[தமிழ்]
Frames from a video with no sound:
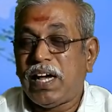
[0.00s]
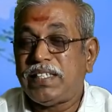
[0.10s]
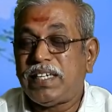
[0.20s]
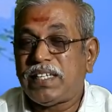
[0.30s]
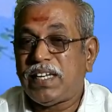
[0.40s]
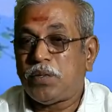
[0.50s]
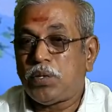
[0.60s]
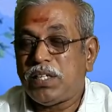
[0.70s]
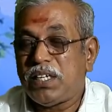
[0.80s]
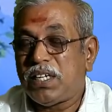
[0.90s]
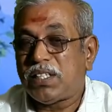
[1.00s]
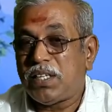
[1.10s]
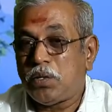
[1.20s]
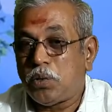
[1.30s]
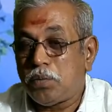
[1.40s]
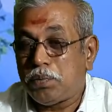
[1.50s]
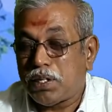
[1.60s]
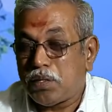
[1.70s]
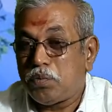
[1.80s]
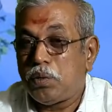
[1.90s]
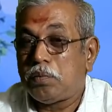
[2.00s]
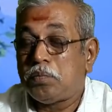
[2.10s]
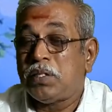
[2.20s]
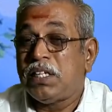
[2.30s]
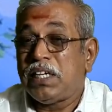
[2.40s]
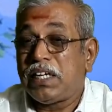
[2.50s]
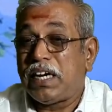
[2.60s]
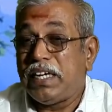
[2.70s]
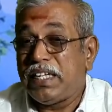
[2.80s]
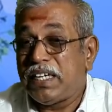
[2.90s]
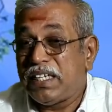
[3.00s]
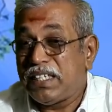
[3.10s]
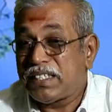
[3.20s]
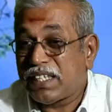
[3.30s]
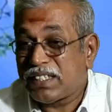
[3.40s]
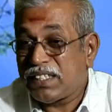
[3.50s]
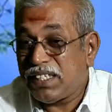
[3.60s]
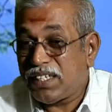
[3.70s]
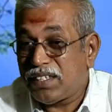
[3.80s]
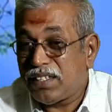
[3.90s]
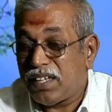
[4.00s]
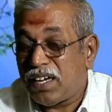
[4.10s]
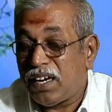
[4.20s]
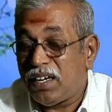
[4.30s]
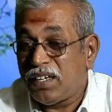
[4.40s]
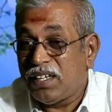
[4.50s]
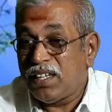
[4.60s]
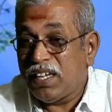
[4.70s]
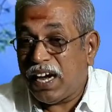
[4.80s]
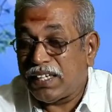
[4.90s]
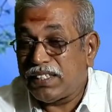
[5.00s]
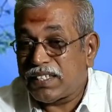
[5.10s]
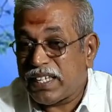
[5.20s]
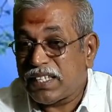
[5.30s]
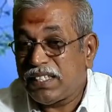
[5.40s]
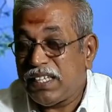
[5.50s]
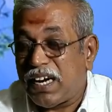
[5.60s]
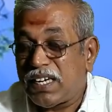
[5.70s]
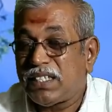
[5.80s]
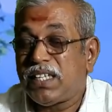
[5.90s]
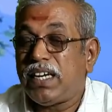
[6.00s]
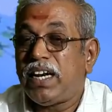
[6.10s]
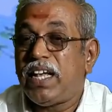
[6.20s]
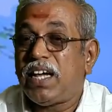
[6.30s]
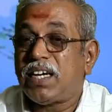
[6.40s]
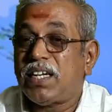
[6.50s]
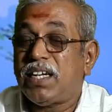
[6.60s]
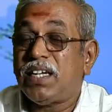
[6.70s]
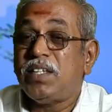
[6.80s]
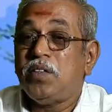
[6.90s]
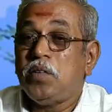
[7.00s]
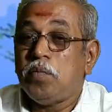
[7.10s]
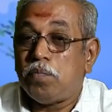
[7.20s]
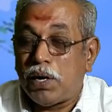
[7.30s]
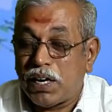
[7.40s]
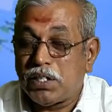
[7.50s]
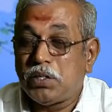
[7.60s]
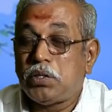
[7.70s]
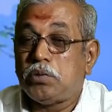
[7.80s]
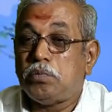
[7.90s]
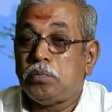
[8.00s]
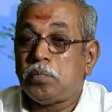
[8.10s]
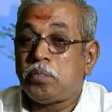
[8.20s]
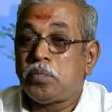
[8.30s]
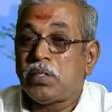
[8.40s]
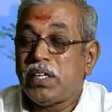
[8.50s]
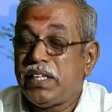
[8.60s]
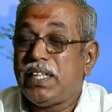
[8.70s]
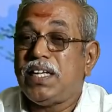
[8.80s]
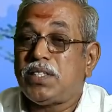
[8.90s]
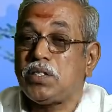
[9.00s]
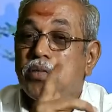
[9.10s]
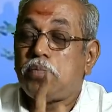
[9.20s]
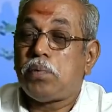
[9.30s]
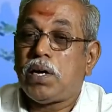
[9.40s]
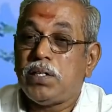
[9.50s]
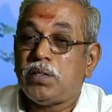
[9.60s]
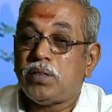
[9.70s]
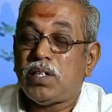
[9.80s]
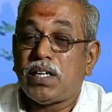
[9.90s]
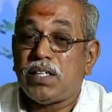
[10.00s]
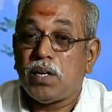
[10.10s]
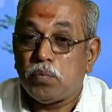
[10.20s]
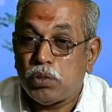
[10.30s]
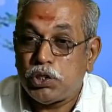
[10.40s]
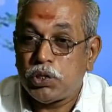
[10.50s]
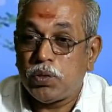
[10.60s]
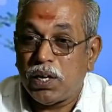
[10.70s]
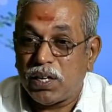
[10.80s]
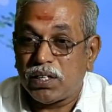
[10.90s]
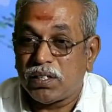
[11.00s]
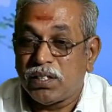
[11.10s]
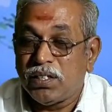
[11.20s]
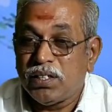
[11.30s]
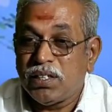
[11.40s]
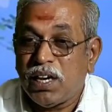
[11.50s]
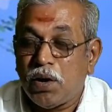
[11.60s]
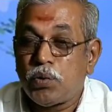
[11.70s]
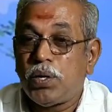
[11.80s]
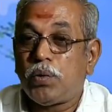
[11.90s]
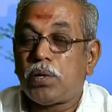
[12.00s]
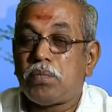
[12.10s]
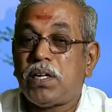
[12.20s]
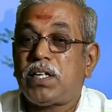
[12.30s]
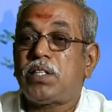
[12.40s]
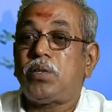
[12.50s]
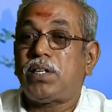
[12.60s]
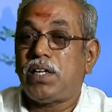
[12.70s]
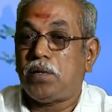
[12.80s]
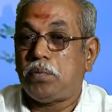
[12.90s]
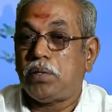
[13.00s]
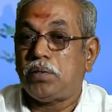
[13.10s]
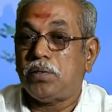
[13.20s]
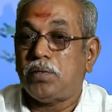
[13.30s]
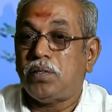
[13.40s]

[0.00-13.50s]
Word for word: அந்த இடத்துல ஒரு இறுக்கத்தை கொடுப்பதன் மூலம் கல்லீரலில் சக்தி இருந்தால் அந்த சக்தி அடுத்த நிலையாக மனதுக்கும் இதயத்துக்கும் பாயும் அந்த ஆள் முடிச்சுக்குவார் அவருடைய உடம்புல ரத்த ஓட்டம் ஏற்படும்